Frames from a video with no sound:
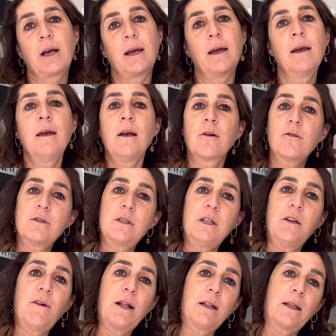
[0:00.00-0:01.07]
che così
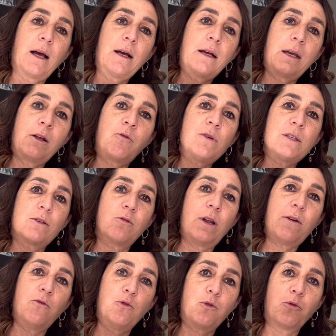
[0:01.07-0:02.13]
diventa anche questo
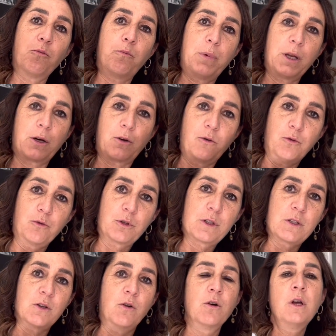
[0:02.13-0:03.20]
lavoro un
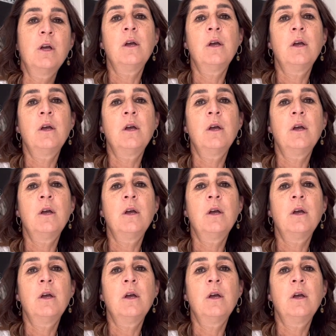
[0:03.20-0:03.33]
percorso.